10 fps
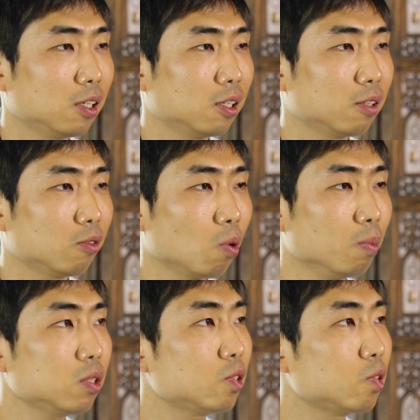呃，我
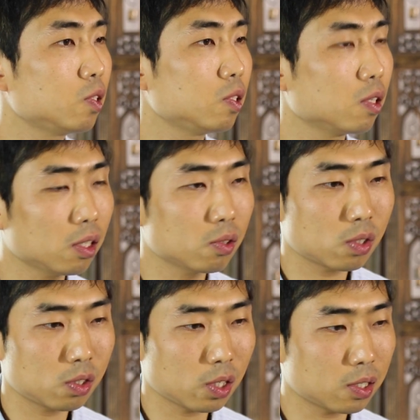们
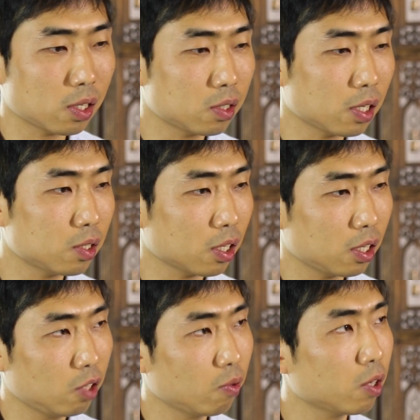认在在在这
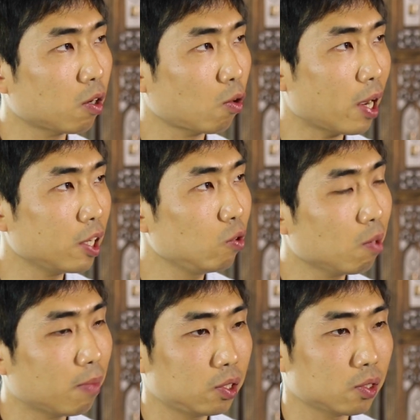个，因为要换医
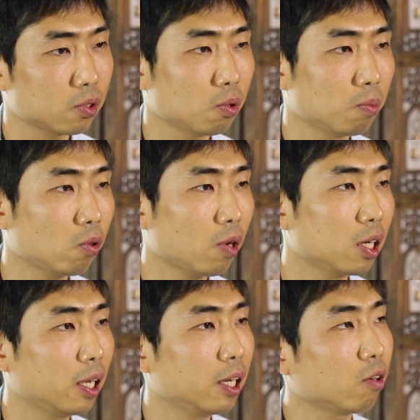院嘛，其实我们
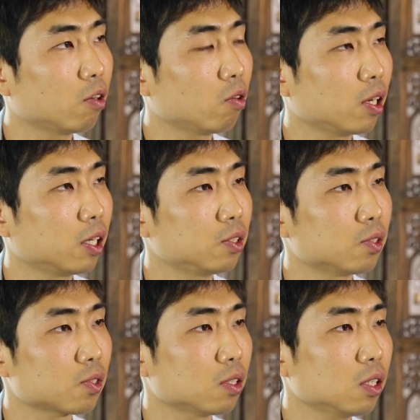换来来回换了
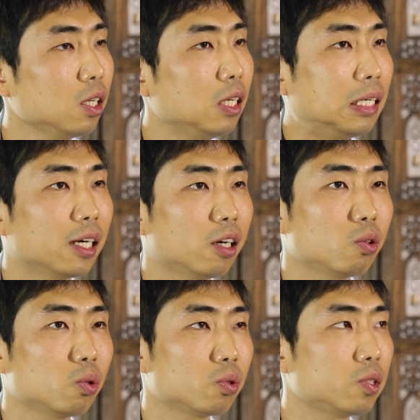几次，然
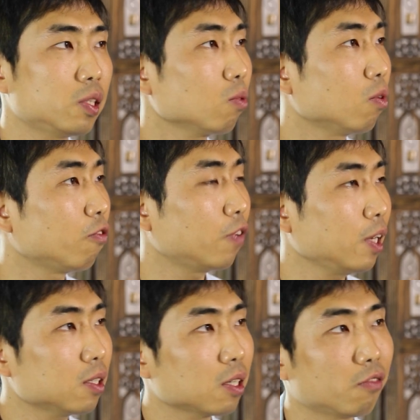后见过
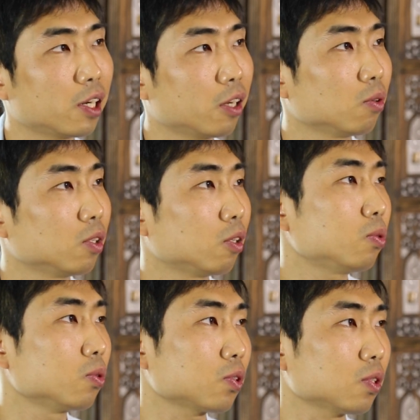非常非常多的
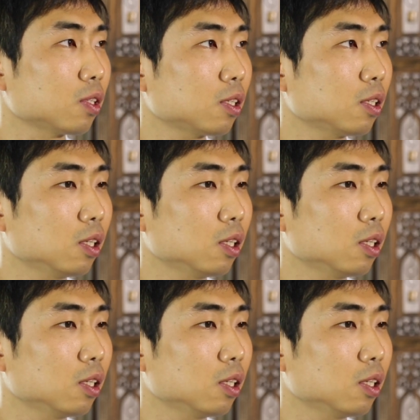护士，